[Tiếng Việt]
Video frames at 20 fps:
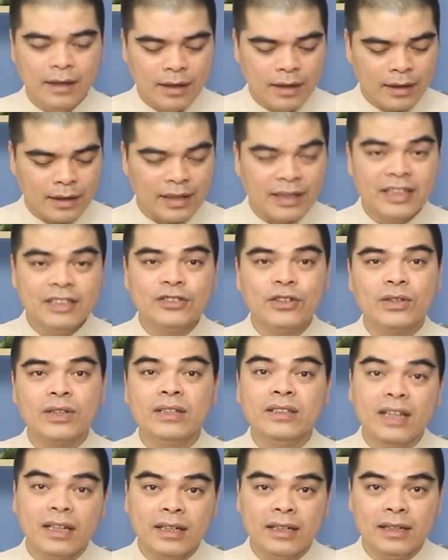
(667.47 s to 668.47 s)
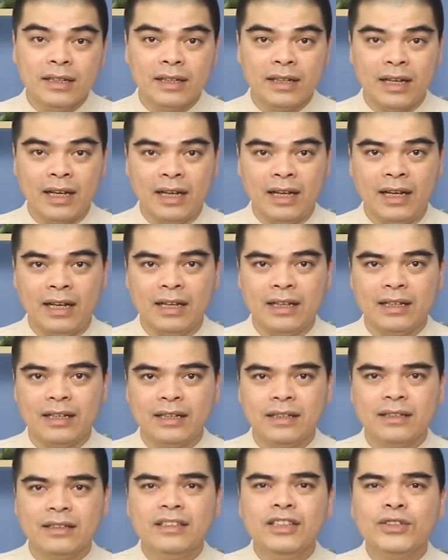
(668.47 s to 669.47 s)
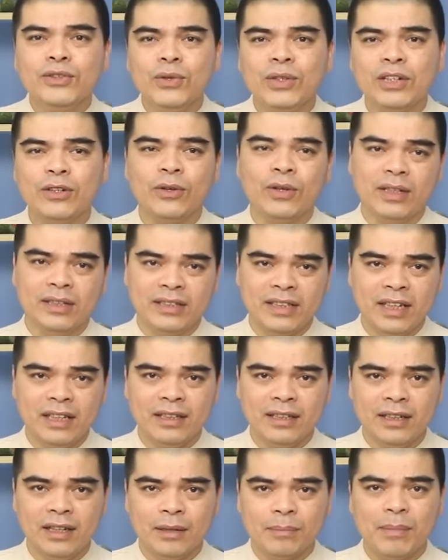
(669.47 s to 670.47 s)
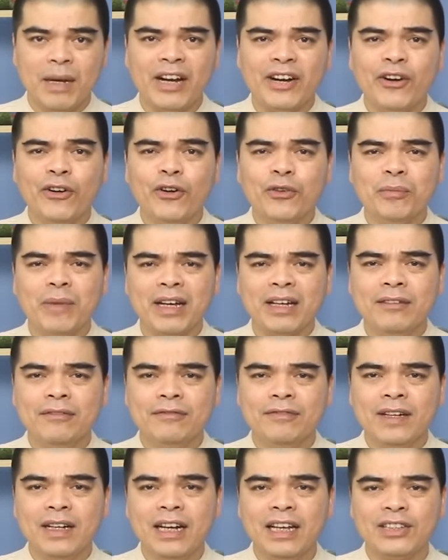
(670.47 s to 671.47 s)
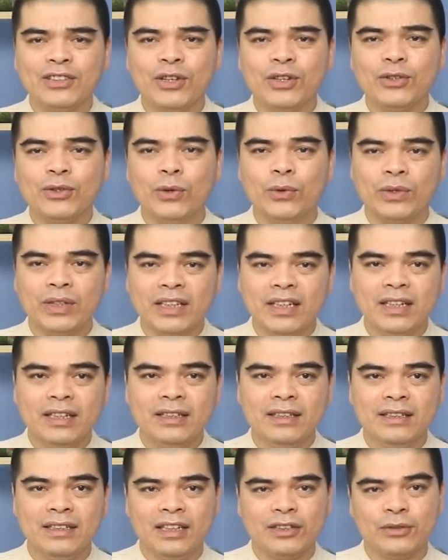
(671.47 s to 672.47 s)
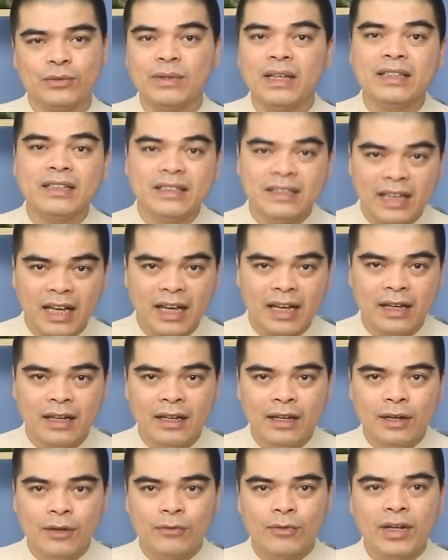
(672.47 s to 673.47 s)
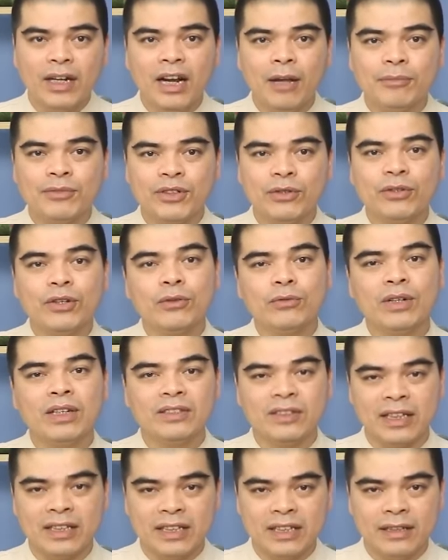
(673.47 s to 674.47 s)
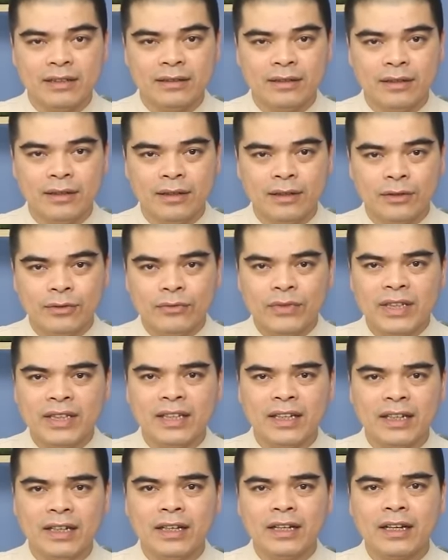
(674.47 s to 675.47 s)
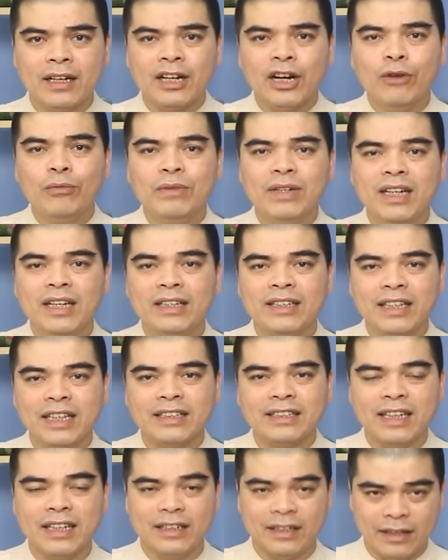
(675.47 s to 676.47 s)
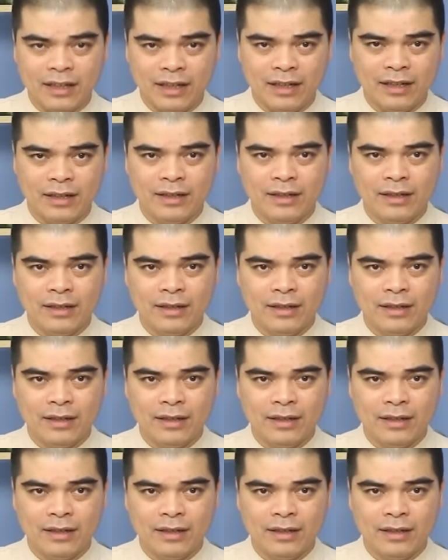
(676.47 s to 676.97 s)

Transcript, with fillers: À, cái lý do thứ nhất ấy là như tôi đã nói ở trên, bà cô ông Mãnh vẫn là do tổ tiên nhà chúng ta sinh ra, vẫn nằm trong cộng đồng gia tiên, vì thế không nên tách ra để thờ.